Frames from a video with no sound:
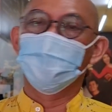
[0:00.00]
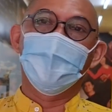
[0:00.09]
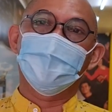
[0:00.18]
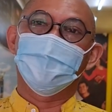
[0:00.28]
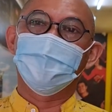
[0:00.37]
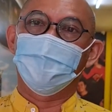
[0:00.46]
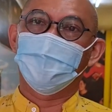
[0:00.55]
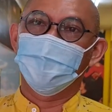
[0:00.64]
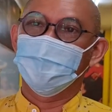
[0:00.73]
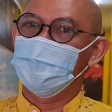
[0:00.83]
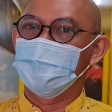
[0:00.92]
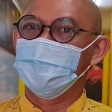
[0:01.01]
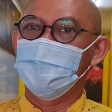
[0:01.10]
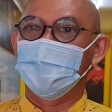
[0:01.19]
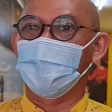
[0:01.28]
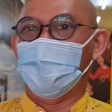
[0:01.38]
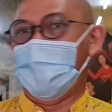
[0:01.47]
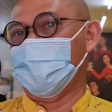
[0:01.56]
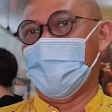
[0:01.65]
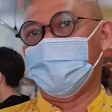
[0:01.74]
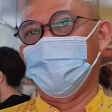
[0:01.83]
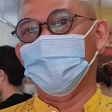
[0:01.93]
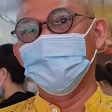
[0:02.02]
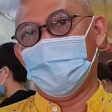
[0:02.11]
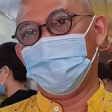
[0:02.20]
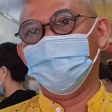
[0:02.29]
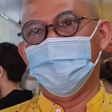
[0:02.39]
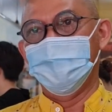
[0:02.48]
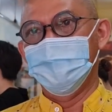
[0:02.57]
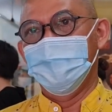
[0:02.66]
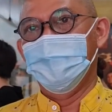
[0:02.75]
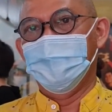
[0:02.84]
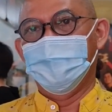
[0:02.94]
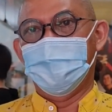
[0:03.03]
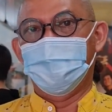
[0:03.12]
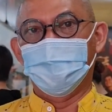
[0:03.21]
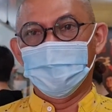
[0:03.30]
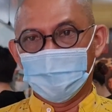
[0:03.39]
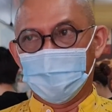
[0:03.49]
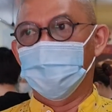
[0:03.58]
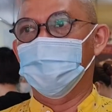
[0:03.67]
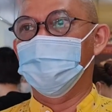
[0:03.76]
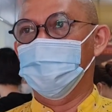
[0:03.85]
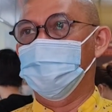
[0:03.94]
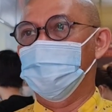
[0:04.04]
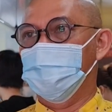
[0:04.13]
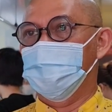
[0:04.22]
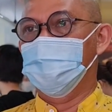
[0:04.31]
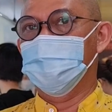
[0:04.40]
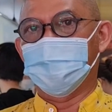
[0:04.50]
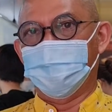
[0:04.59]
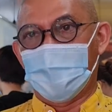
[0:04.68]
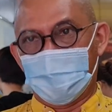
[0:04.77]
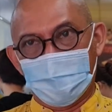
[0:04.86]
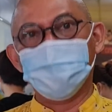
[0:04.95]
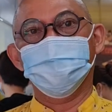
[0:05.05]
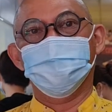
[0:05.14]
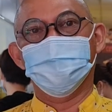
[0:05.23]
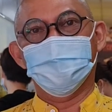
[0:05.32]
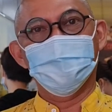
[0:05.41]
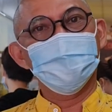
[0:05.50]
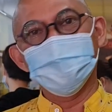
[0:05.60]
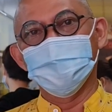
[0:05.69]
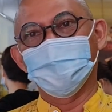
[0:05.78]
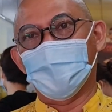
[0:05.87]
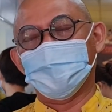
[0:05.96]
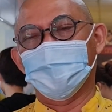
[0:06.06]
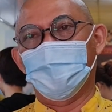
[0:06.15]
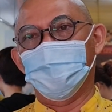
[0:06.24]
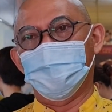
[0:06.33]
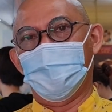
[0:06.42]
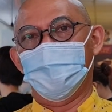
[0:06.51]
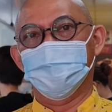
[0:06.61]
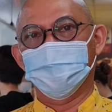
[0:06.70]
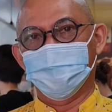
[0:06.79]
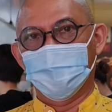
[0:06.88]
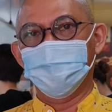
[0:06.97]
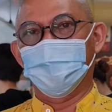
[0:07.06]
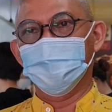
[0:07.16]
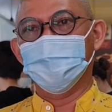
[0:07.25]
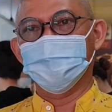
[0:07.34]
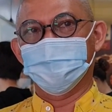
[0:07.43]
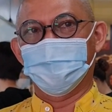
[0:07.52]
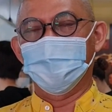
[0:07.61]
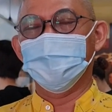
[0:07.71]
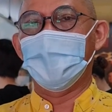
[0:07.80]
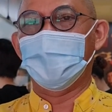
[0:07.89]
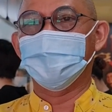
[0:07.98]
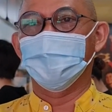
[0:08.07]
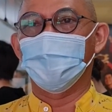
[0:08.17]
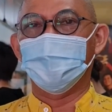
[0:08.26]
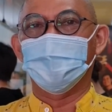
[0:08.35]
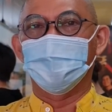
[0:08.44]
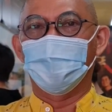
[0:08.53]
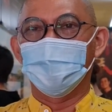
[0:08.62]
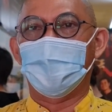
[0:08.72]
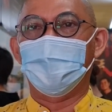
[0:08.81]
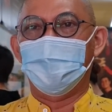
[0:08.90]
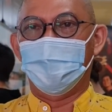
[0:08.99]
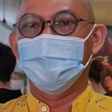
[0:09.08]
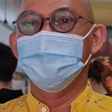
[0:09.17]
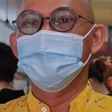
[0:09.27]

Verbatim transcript: cũng mới khởi nghiệp thôi nên vẫn còn lạc choạc nhiều thứ lắm. Dạ vẫn còn chậm chạp lắm chứ chưa phát ra đâu. Dạ vẫn đang trên quá trình cố gắng là